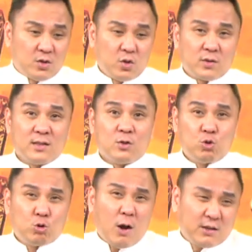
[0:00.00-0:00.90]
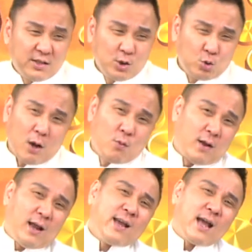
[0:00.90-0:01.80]
就是壮士断
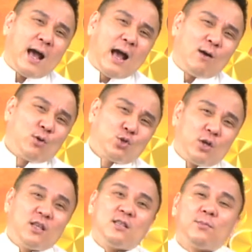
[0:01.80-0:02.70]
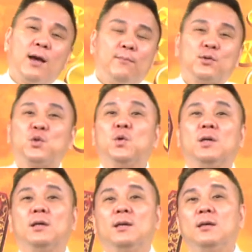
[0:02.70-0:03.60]
腕。哎呀，我决定怎么样不
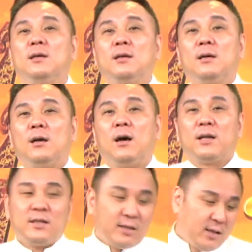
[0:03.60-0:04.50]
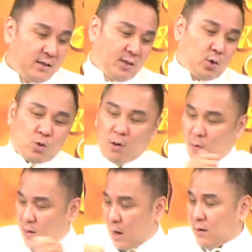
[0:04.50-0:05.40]
做了啊！你这一只手断
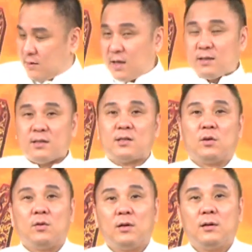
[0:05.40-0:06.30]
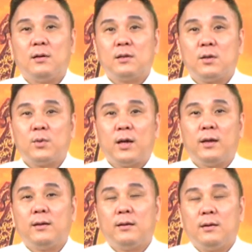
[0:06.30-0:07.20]
完了，还有这一只手，对不
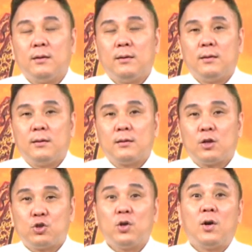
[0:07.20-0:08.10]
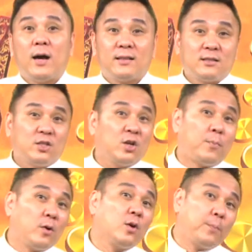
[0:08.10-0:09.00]
对？到最后还叫
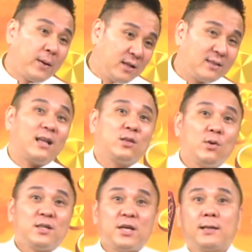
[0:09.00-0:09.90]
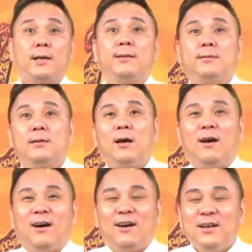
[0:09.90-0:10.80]
朋友帮你打电话下单，
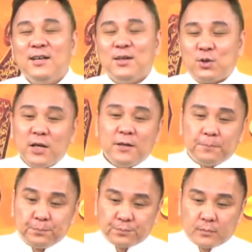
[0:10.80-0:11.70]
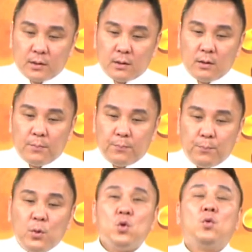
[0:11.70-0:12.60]
哈哈，所以
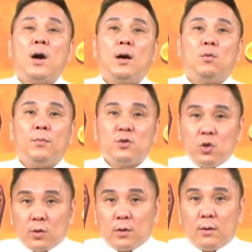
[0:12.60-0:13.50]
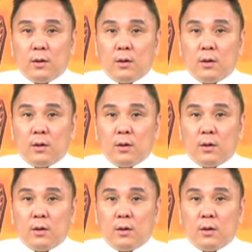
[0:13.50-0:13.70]
不如啊，我们就